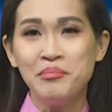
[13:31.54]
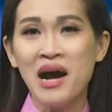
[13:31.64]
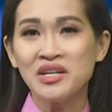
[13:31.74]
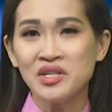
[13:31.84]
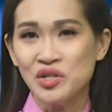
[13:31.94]

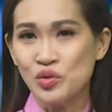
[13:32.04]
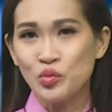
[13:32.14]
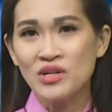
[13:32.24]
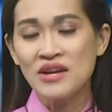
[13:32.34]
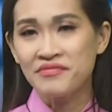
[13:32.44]
ba người Trung
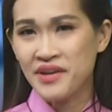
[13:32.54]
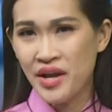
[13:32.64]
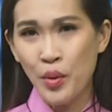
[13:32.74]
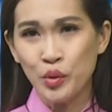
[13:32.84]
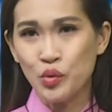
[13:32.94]
Quốc đã phải
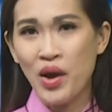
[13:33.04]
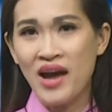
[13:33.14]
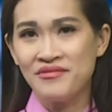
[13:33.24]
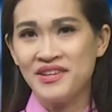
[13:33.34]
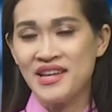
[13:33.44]
hầu
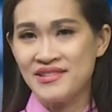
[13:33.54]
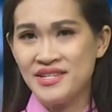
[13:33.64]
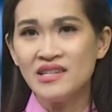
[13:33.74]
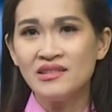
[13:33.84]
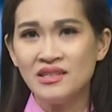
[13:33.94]
tòa vì đã
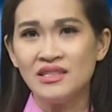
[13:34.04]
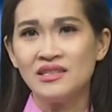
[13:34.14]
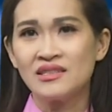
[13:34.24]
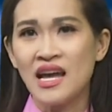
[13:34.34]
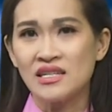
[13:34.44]
giết người
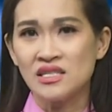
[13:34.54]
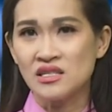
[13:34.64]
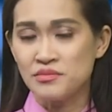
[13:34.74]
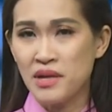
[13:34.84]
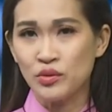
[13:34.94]
tàn trữ
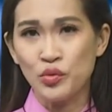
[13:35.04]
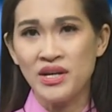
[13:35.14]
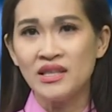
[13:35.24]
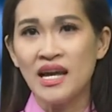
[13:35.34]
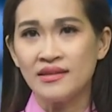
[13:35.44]
ma
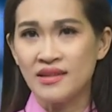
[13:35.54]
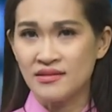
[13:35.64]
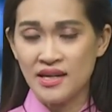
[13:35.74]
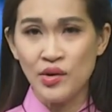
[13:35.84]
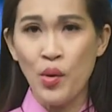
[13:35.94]
túy tại tỉnh
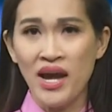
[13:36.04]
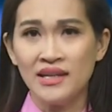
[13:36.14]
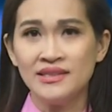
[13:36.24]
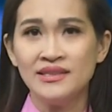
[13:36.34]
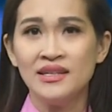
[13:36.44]
Khánh Hòa.
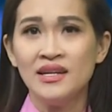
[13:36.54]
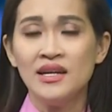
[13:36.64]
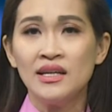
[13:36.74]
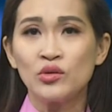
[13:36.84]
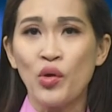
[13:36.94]

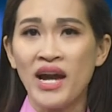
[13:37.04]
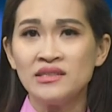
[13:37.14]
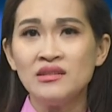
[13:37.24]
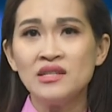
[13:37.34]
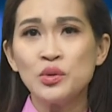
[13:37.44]
Tòa án
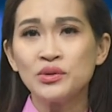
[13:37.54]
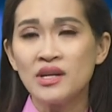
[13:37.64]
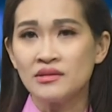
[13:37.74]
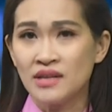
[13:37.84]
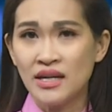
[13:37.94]
Nhân dân của
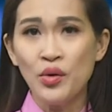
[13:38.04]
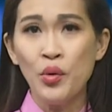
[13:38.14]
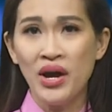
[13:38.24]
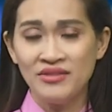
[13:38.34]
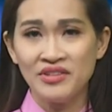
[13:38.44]
tỉnh Khánh
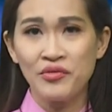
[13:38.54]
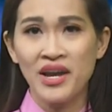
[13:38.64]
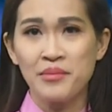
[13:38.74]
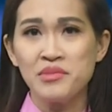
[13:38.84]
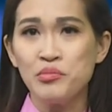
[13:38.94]
Hòa vào
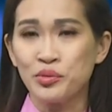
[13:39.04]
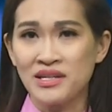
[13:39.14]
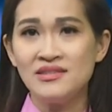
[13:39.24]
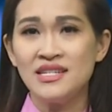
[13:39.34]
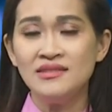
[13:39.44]
ngày 11
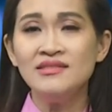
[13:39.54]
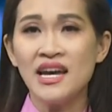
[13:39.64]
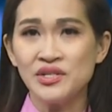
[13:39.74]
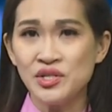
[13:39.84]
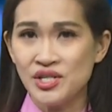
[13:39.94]
tháng 9 đã
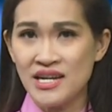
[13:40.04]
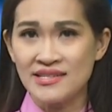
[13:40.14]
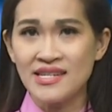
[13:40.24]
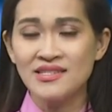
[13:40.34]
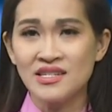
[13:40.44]
đưa ra
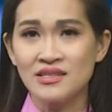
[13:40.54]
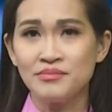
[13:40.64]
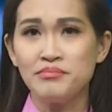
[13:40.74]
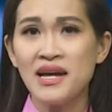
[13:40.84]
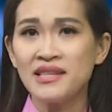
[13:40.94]
xét xử
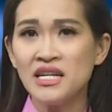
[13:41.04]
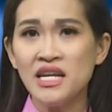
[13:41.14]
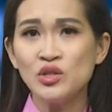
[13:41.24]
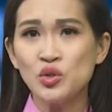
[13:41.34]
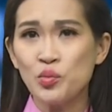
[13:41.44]
ba thanh
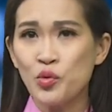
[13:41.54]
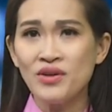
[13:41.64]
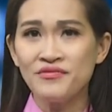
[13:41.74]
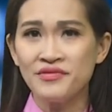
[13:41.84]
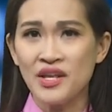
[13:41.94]
niên Trung Quốc
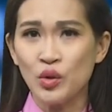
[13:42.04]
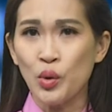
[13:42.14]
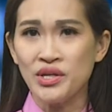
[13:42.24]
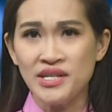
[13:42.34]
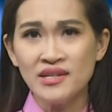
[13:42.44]
về
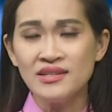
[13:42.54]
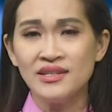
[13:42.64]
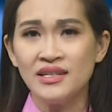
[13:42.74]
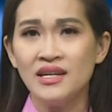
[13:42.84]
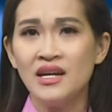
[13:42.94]
tội giết người.